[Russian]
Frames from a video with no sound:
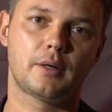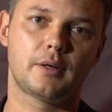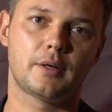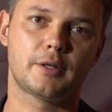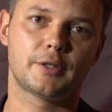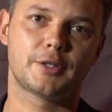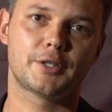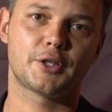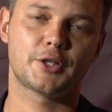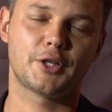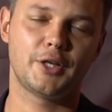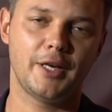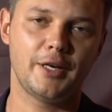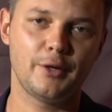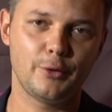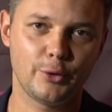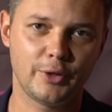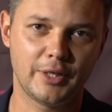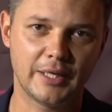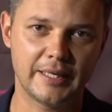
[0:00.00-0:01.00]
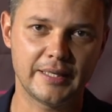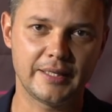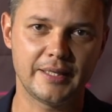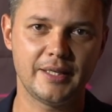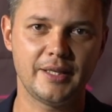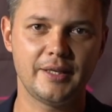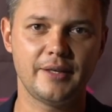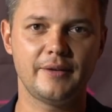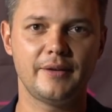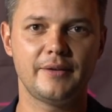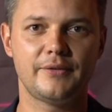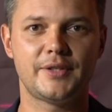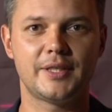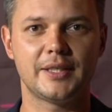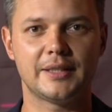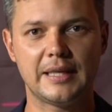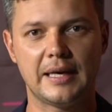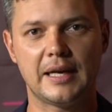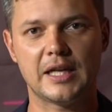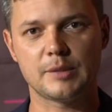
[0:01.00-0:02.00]
к сожалению, я не
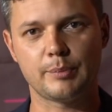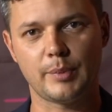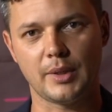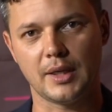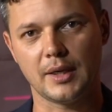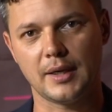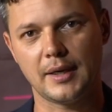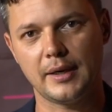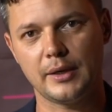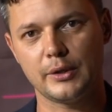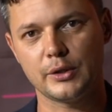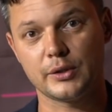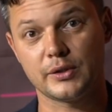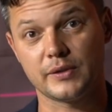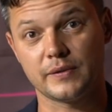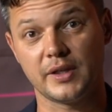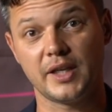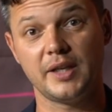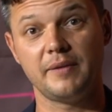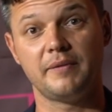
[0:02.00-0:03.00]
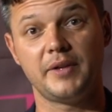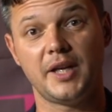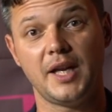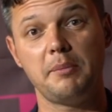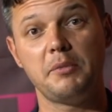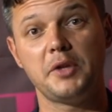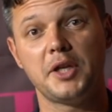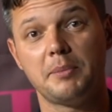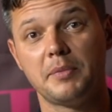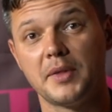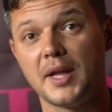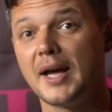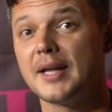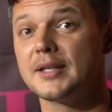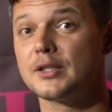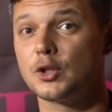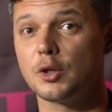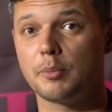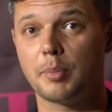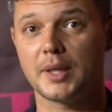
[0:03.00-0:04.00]
всегда располагаю своим временем на
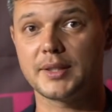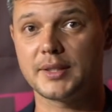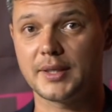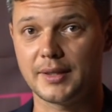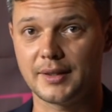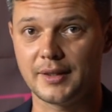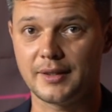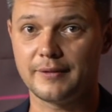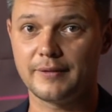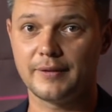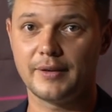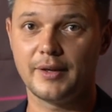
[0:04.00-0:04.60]
100%.